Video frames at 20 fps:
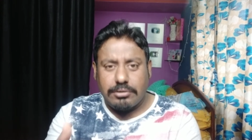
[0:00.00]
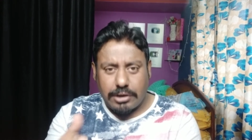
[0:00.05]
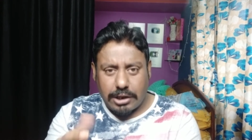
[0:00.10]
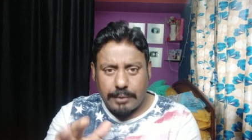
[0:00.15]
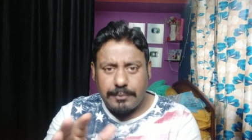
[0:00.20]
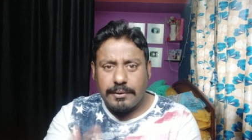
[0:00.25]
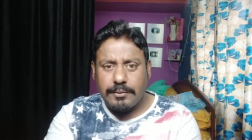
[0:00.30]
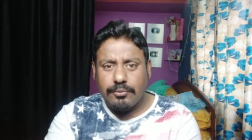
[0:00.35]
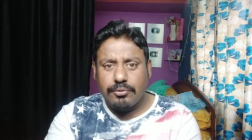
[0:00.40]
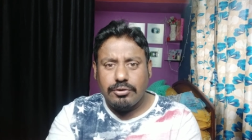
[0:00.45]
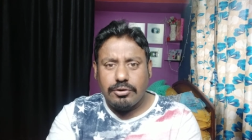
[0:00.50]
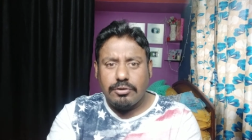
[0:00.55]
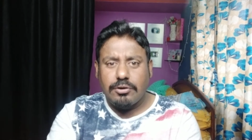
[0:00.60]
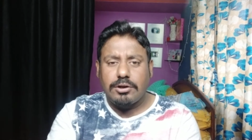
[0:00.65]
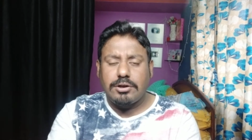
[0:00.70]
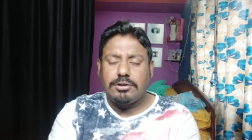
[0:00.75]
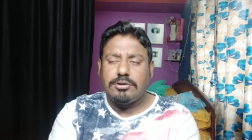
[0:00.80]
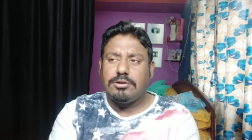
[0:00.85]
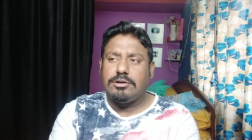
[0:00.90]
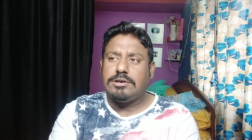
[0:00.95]
আমার মনে
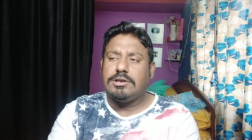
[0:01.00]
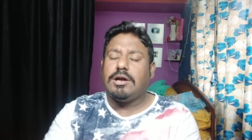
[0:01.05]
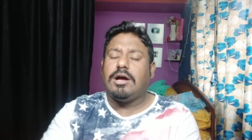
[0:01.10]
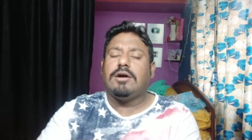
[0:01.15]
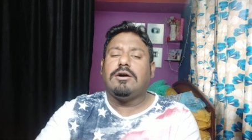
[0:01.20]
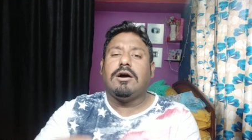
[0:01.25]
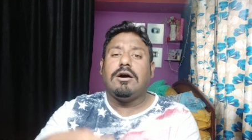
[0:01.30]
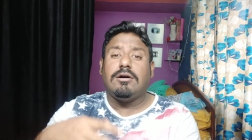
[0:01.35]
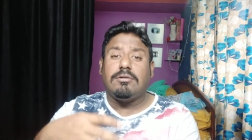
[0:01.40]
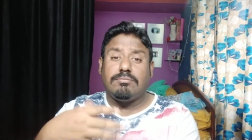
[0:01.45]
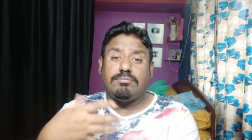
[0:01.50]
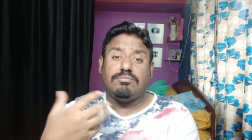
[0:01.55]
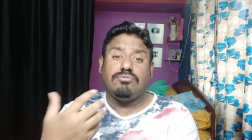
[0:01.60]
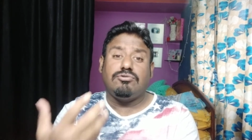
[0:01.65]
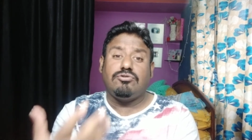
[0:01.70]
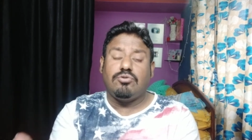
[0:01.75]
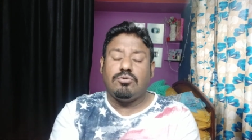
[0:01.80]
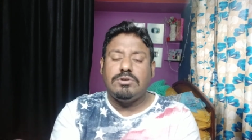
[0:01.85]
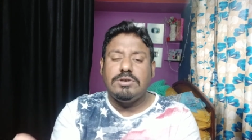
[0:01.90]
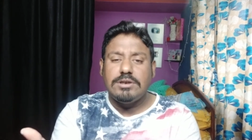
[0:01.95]
হয় এটা
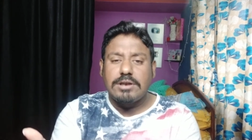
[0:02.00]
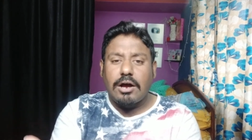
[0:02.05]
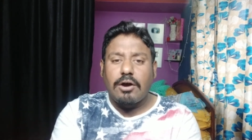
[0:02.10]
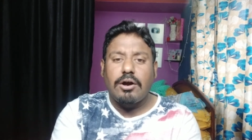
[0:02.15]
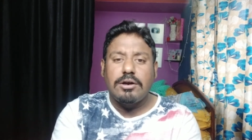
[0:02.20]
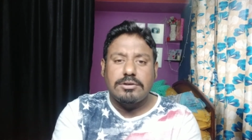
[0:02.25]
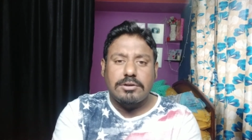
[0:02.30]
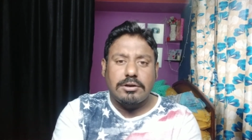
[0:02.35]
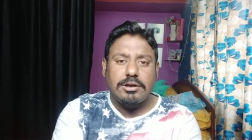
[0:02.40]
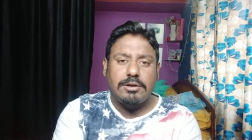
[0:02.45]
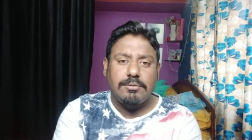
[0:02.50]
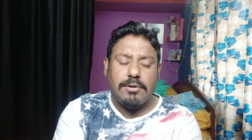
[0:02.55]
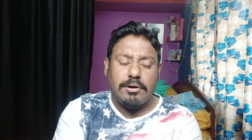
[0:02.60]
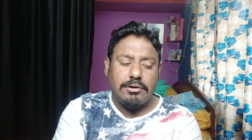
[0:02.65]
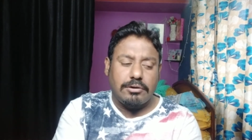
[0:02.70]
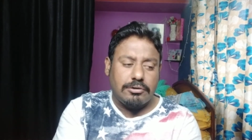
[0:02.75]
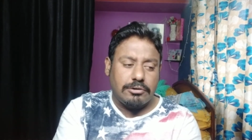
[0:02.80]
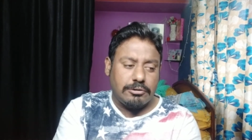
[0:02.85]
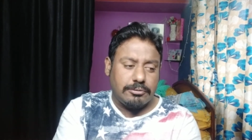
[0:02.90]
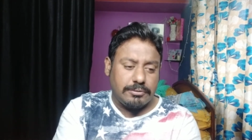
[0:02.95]
যদি না হয় তাহলে
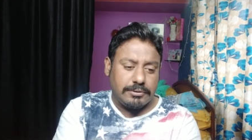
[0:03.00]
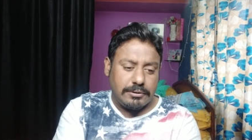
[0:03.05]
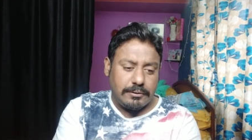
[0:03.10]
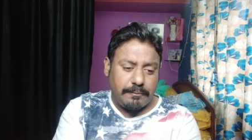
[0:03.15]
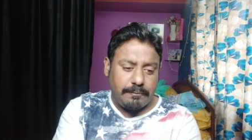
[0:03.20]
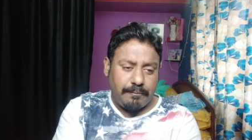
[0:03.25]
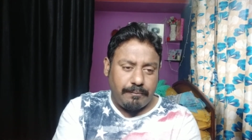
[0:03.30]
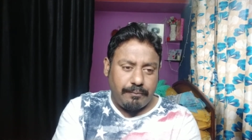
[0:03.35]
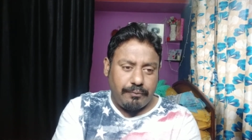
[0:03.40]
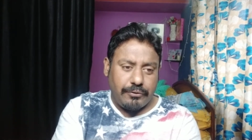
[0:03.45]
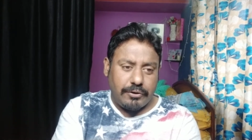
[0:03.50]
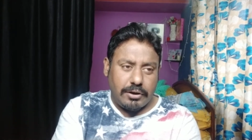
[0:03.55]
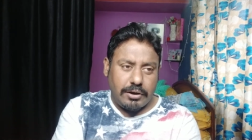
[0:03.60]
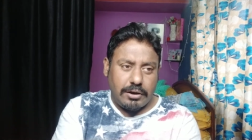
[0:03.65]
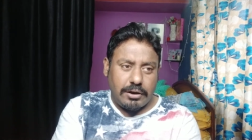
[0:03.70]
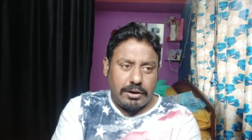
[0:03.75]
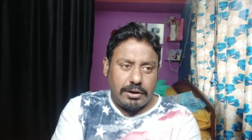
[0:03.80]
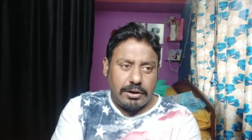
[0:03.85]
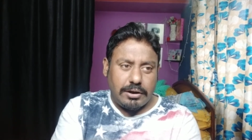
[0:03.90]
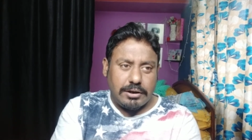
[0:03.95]
ভালো হবে
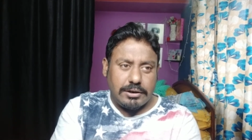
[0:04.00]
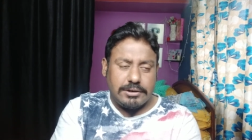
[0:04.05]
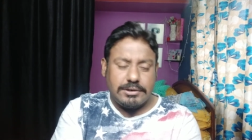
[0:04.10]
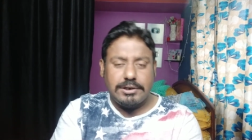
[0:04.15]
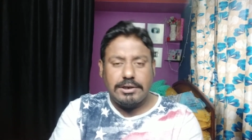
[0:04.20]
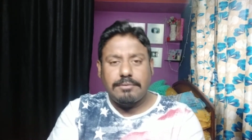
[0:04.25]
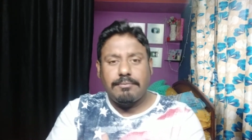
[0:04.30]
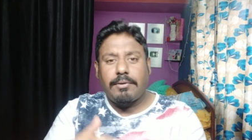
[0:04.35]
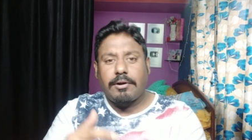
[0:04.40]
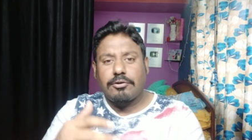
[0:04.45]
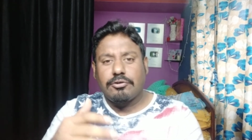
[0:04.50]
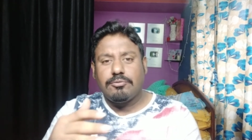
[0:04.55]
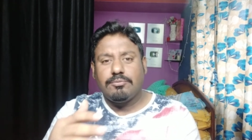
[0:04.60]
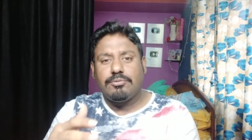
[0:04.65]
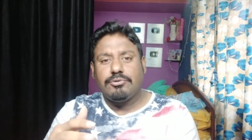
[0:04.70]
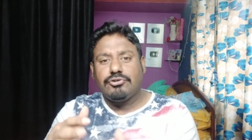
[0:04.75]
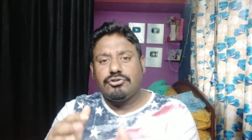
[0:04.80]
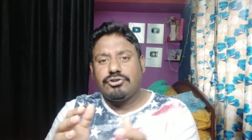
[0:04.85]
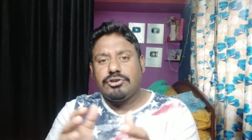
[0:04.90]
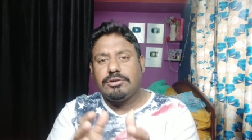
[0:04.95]
যে
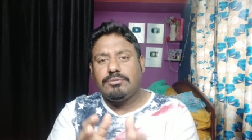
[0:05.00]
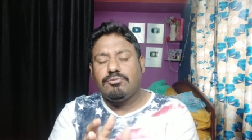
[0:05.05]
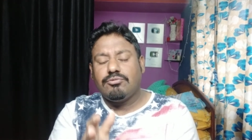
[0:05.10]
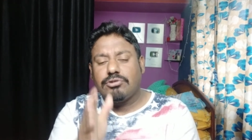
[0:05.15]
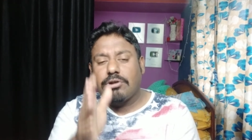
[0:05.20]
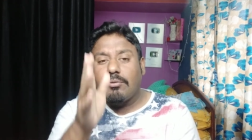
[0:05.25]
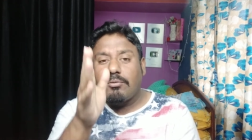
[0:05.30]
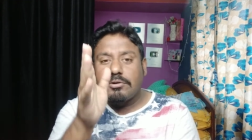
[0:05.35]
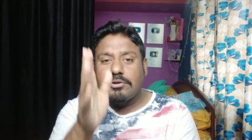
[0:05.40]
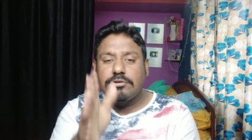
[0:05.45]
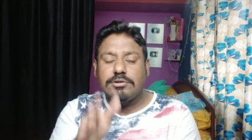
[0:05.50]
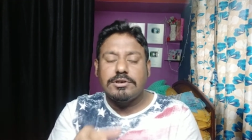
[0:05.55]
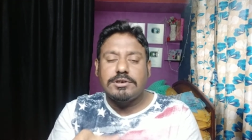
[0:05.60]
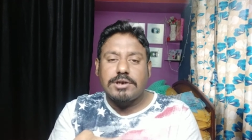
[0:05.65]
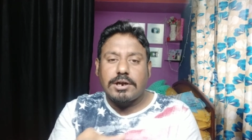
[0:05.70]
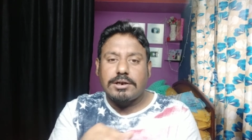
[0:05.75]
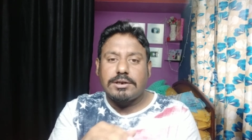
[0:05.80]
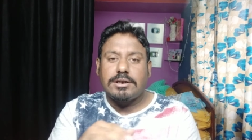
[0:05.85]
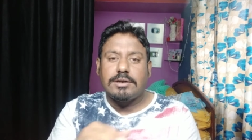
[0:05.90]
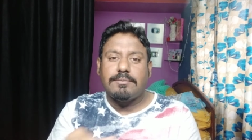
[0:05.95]
ভারতবর্ষের মোটামুটি যদি
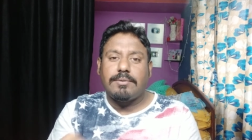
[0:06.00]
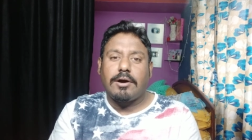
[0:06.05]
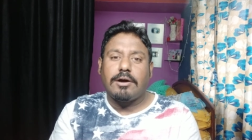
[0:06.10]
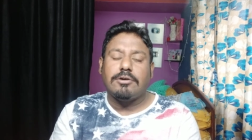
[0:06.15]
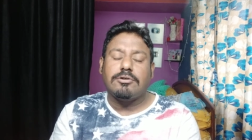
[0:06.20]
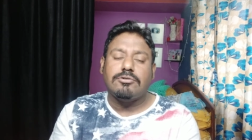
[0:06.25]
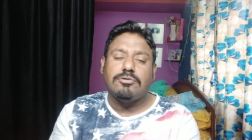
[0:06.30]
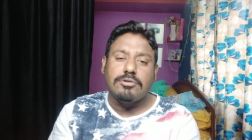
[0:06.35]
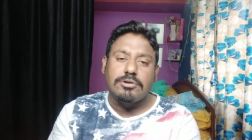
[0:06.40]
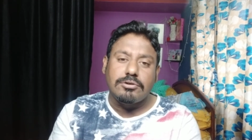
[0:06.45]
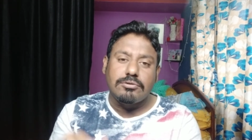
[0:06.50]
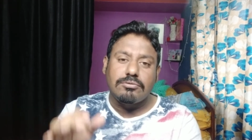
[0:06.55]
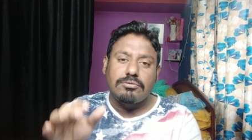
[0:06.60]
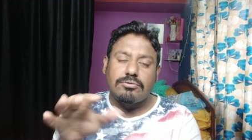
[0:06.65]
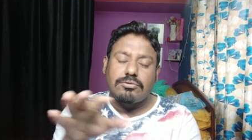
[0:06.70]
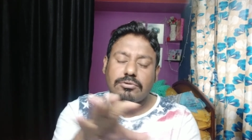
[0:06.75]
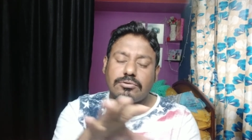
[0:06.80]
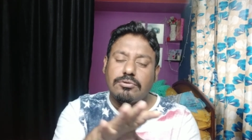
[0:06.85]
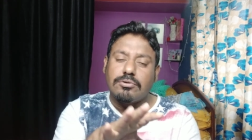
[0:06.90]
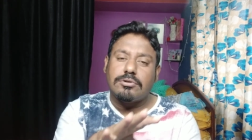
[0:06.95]
চারটে ভাগ করি
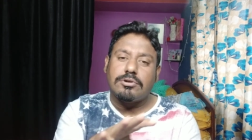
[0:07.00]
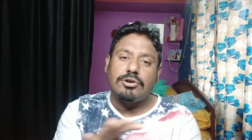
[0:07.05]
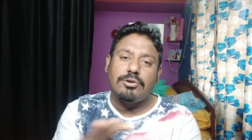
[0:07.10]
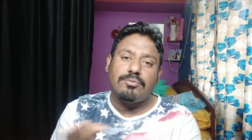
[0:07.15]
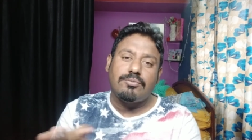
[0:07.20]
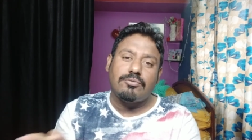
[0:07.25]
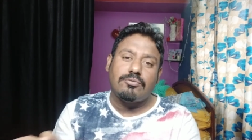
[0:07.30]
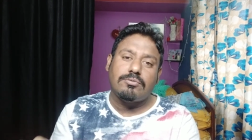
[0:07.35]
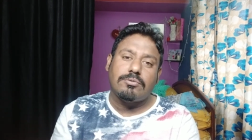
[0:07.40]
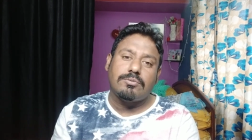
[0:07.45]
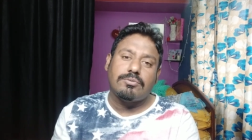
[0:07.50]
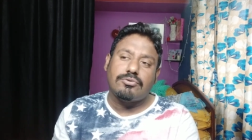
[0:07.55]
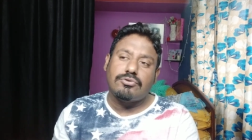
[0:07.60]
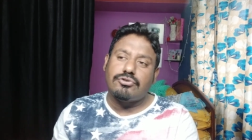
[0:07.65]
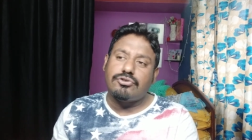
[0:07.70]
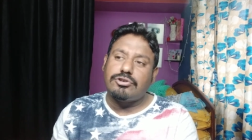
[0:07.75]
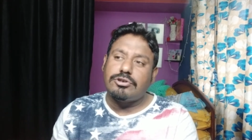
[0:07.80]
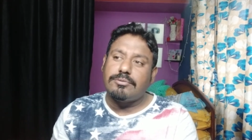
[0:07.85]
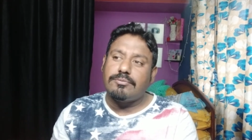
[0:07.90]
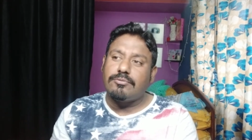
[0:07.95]
উত্তর দক্ষিণ পূর্ব
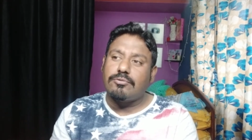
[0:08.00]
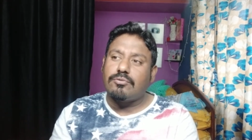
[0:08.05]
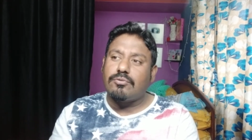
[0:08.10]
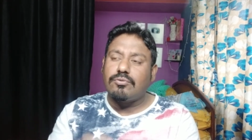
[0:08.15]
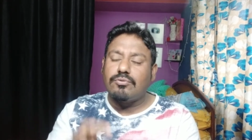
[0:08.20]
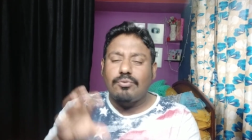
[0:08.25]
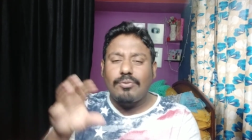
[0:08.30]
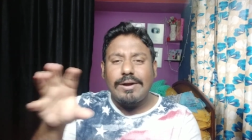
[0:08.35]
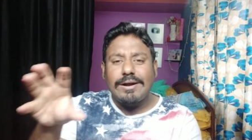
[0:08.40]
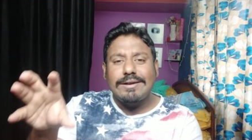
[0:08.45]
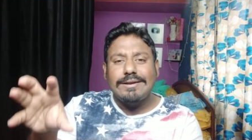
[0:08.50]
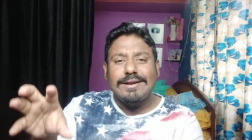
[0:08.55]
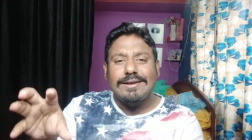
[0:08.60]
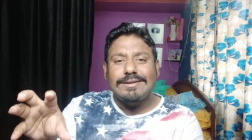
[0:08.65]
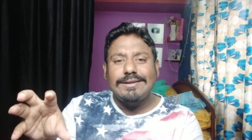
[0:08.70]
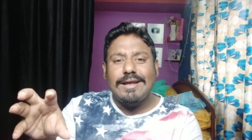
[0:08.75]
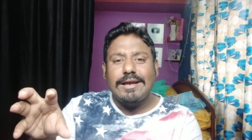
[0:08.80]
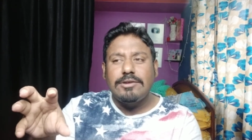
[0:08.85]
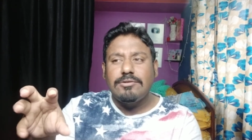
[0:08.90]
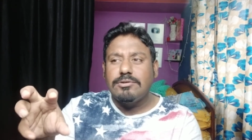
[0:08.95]
পশ্চিম কোনো একটা
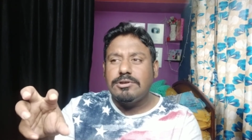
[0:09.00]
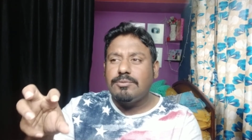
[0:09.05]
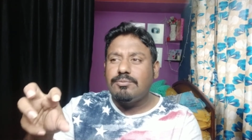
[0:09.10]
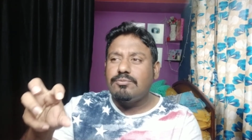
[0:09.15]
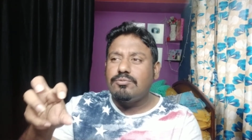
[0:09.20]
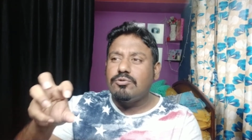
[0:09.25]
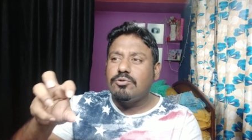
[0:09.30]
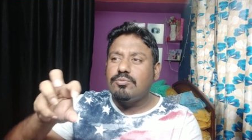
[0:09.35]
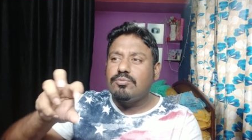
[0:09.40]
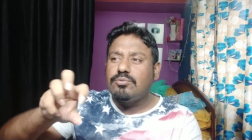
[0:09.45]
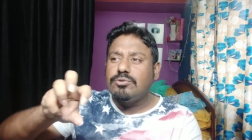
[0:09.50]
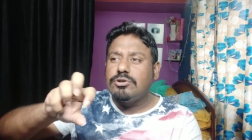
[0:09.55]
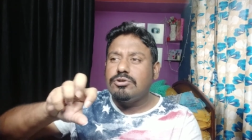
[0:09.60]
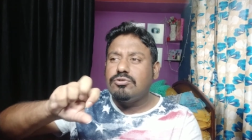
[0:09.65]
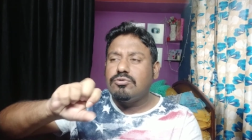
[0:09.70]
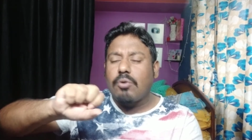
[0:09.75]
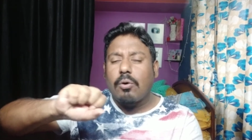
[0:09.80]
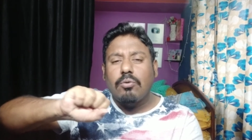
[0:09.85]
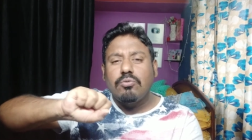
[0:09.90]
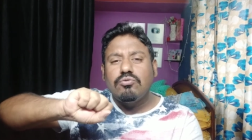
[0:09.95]
দিক যদি পুরোপুরি
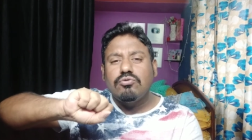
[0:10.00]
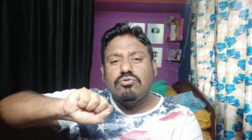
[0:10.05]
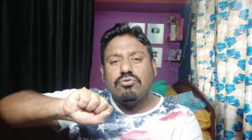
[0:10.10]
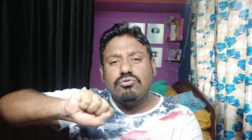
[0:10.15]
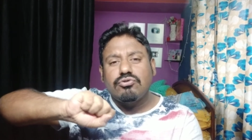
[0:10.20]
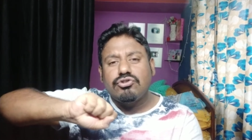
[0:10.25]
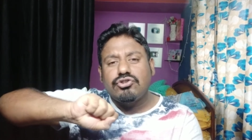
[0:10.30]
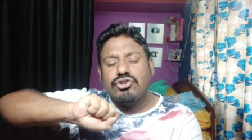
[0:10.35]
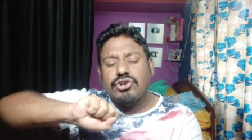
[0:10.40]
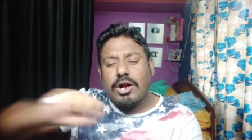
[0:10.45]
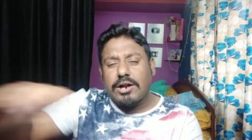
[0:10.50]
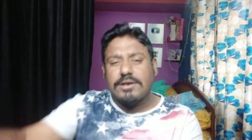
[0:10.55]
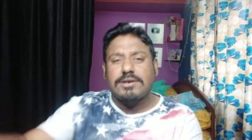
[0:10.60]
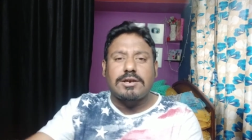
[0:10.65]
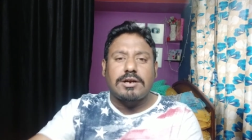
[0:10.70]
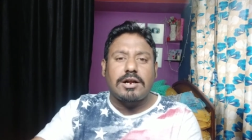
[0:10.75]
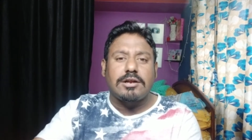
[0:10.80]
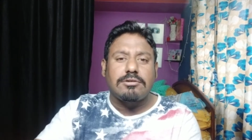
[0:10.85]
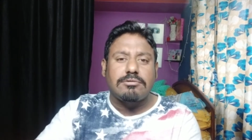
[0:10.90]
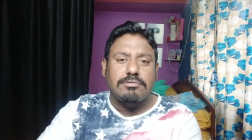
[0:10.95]
ধ্বংস
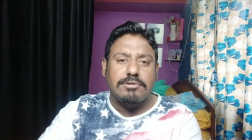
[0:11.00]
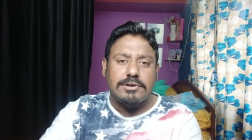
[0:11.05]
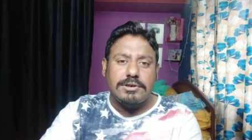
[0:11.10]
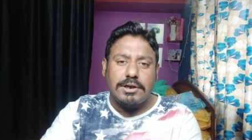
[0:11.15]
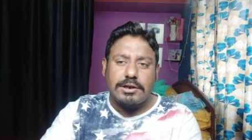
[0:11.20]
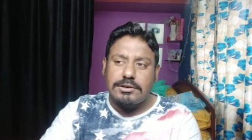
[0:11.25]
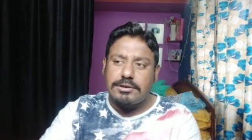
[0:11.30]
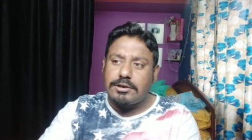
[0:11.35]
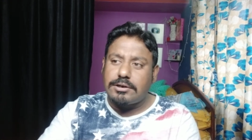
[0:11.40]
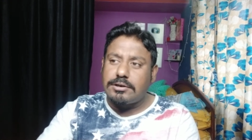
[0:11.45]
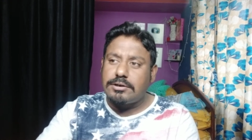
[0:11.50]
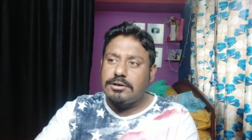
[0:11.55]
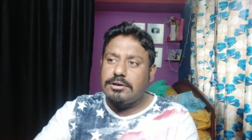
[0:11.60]
ছাড়খাড় হয়ে যায় না